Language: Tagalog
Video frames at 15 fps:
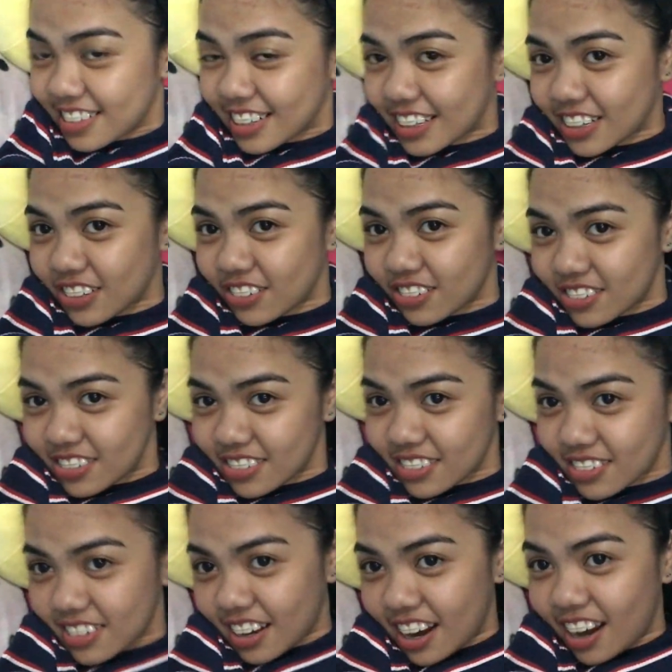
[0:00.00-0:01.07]
You know,
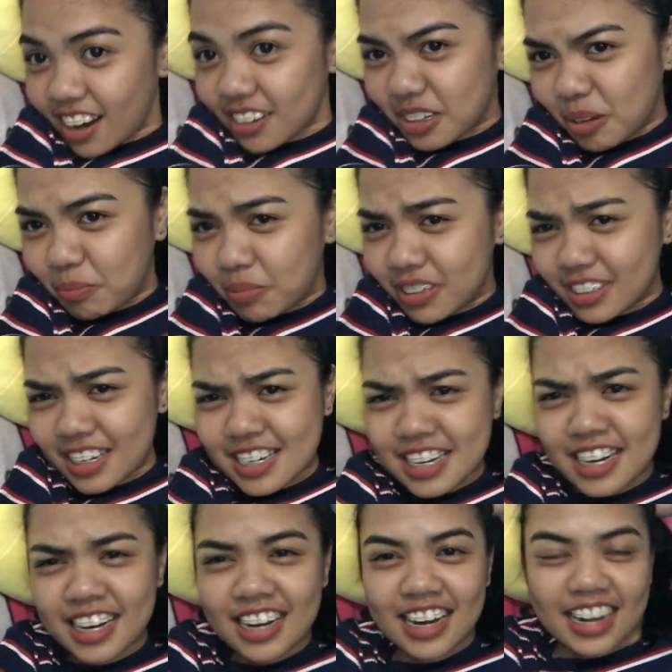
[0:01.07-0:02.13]
Nakakatama. Tapos
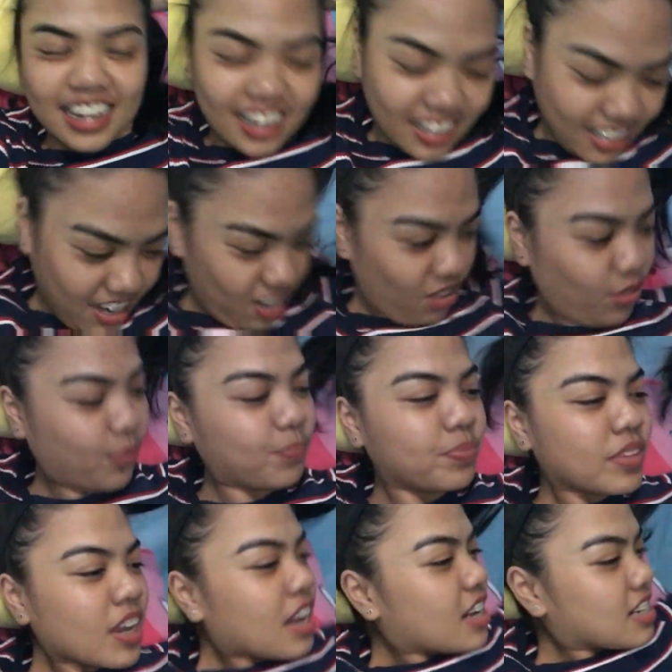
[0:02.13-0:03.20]
ihing-ihing na ako.
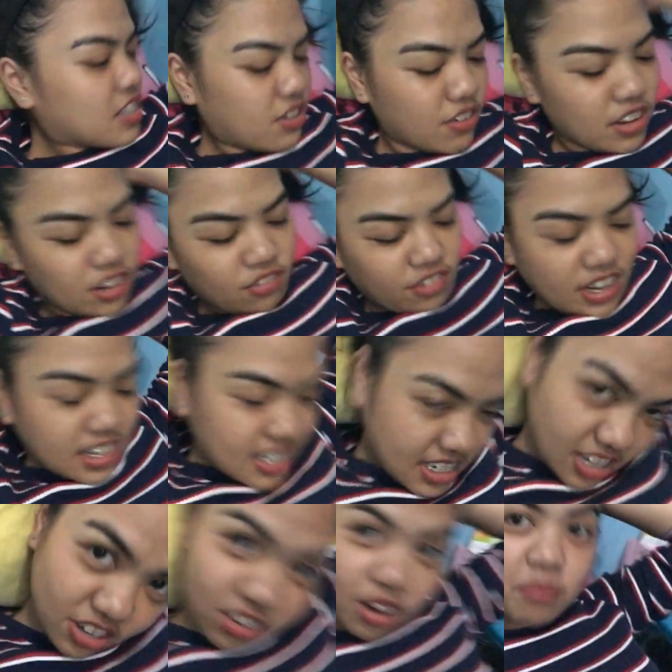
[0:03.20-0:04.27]
So, anyways,
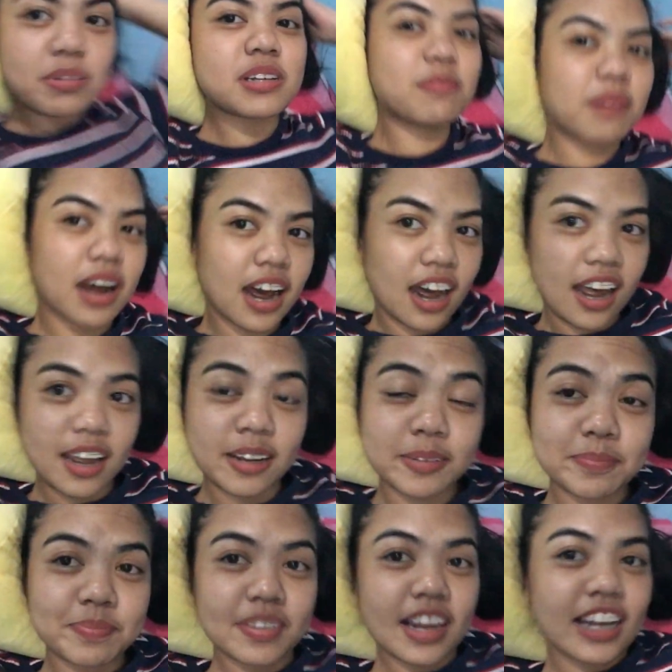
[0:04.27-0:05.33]
dito na kami sa bahay.
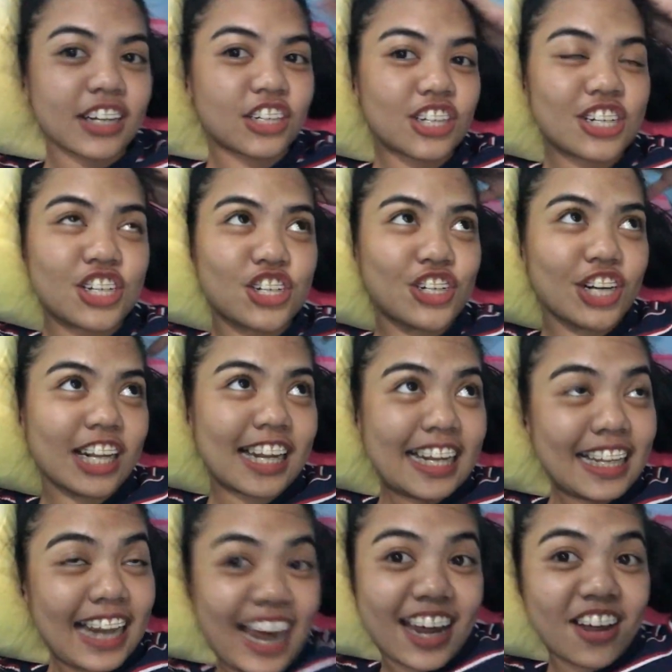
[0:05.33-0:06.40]
Just
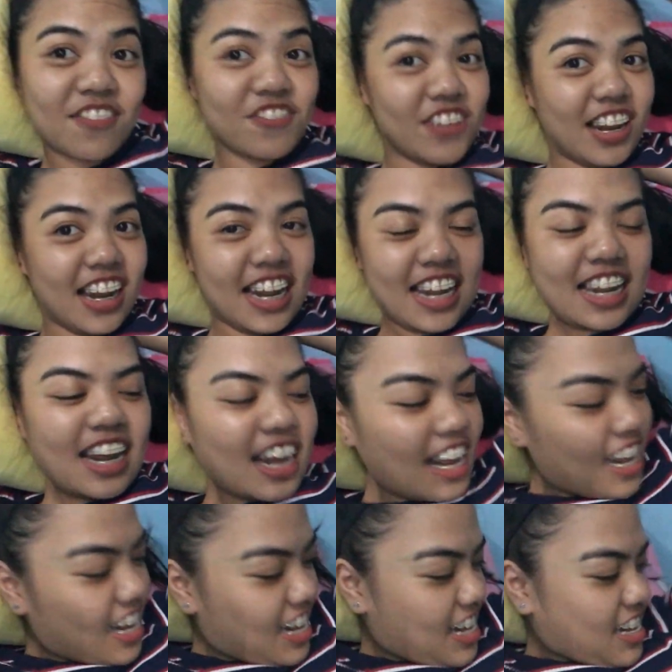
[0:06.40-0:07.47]
chillin' like a villain.
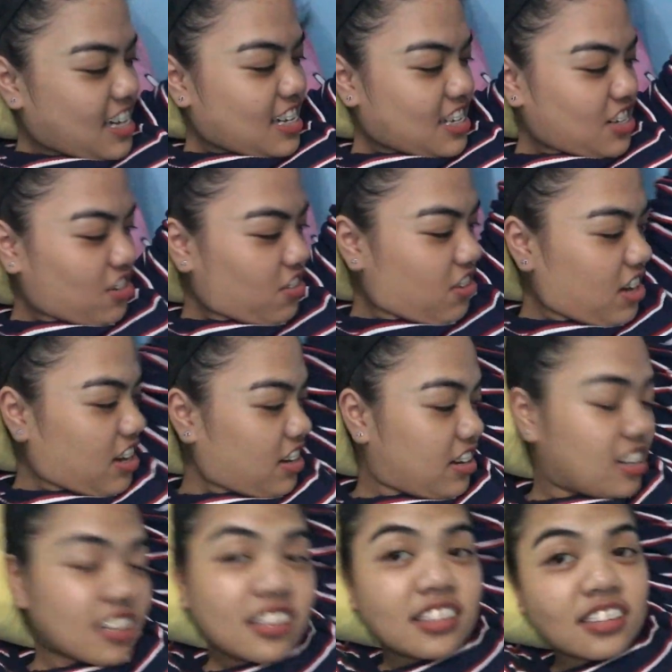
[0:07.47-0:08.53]
So,
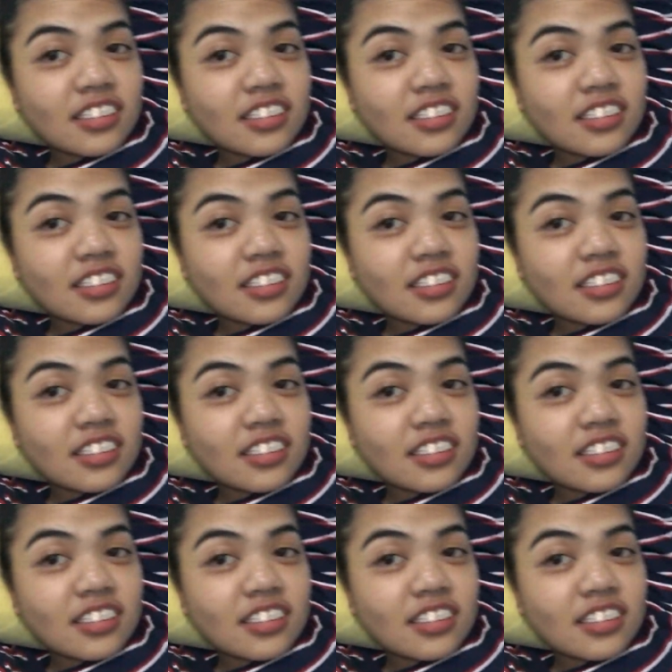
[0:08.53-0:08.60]
ayan.